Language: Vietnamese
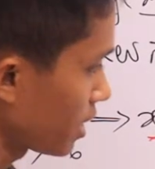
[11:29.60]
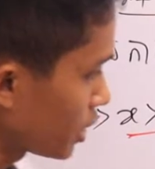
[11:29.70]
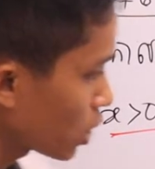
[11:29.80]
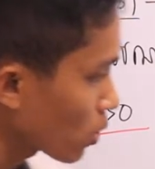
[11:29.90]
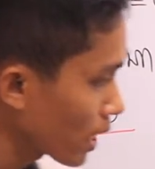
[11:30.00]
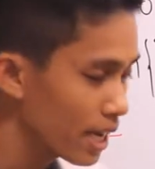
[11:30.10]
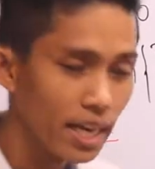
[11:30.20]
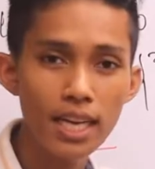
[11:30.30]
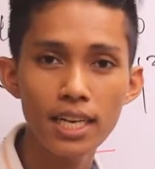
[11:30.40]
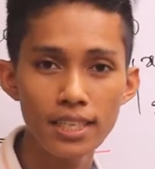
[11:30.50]
vô ấy
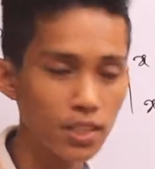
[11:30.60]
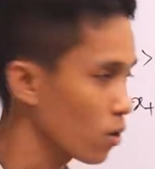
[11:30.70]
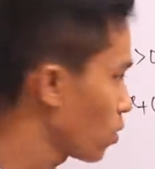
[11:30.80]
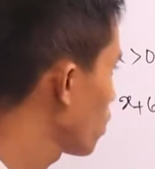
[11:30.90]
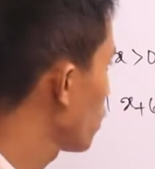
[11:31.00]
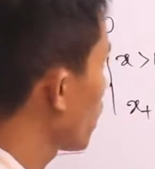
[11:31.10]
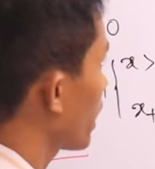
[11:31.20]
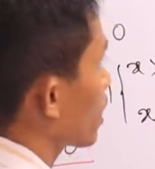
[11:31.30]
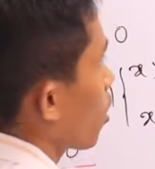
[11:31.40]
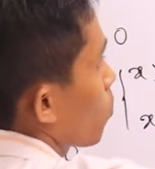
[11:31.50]
vô
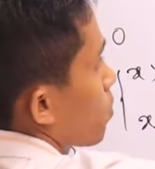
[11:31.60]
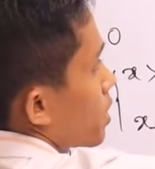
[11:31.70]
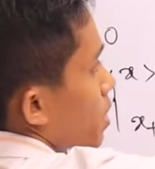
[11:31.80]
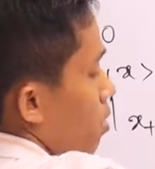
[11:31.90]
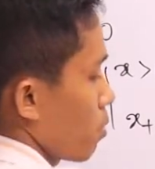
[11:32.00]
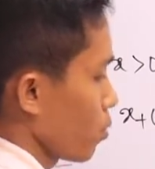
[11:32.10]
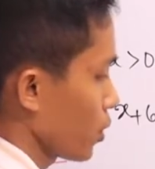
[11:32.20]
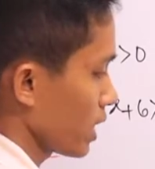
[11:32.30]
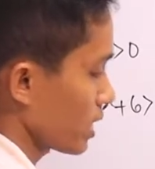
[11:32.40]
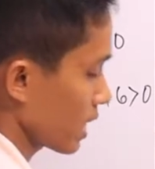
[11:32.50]
hay copy đọ vào
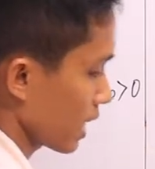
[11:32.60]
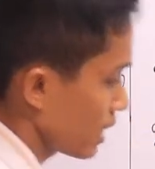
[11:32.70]
mùi thì chắc anh